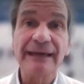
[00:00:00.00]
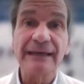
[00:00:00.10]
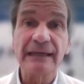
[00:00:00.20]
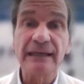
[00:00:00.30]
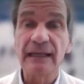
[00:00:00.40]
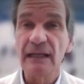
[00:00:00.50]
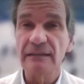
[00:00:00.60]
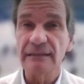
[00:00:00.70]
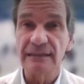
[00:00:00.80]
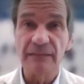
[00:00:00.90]
que en el
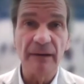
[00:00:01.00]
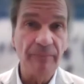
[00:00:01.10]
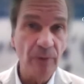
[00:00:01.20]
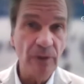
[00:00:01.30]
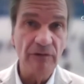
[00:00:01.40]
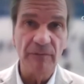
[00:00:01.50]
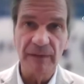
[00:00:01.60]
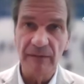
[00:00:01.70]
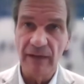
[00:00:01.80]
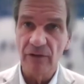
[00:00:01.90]
sistema público y
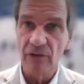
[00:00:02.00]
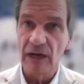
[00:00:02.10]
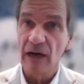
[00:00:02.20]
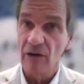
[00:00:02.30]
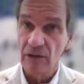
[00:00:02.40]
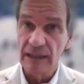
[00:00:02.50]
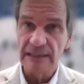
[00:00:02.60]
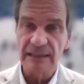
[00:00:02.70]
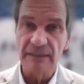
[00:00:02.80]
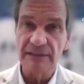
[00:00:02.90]
privado ahora el
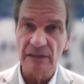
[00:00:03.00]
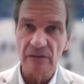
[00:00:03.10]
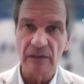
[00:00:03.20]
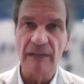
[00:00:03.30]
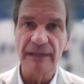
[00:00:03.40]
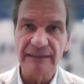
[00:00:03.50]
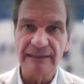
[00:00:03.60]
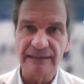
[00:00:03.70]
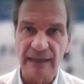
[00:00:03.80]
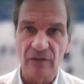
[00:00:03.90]
sistema de salud realmente
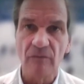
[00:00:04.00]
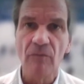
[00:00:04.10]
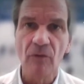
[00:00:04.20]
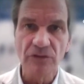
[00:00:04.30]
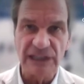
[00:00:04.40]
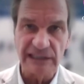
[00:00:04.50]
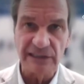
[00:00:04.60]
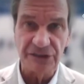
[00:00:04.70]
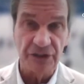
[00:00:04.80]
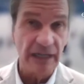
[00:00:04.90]
está con mucha
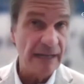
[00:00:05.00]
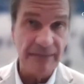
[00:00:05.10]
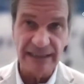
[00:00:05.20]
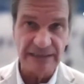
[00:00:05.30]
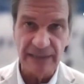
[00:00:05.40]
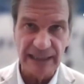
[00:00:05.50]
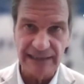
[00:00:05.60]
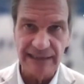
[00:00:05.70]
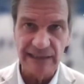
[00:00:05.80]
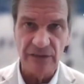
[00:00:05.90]
tensión, la máxima que ha
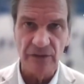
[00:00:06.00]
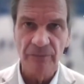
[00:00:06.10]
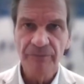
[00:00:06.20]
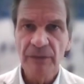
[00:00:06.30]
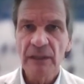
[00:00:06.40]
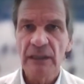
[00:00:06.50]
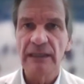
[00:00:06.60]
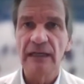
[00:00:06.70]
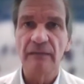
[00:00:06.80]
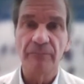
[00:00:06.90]
tenido en
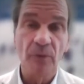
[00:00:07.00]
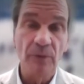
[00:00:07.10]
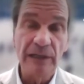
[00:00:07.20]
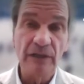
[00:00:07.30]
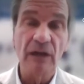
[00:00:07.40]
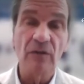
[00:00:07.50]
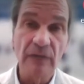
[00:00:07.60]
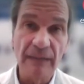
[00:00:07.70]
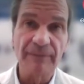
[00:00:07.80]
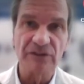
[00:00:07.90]
el público,
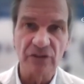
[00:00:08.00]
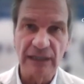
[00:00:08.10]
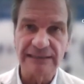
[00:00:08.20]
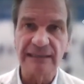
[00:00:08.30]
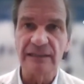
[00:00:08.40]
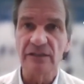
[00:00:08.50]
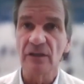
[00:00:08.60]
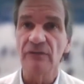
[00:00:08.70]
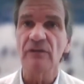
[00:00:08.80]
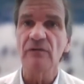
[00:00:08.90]
algunas personas han tenido
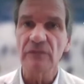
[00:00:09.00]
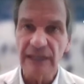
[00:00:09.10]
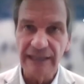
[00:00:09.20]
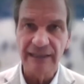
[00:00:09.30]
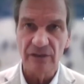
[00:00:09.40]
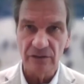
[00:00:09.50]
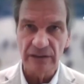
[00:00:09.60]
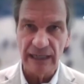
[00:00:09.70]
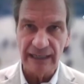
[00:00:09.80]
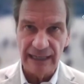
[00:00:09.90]
dificultad en
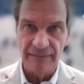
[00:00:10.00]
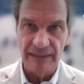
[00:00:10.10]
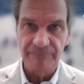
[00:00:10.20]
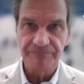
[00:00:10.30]
encontrar cama.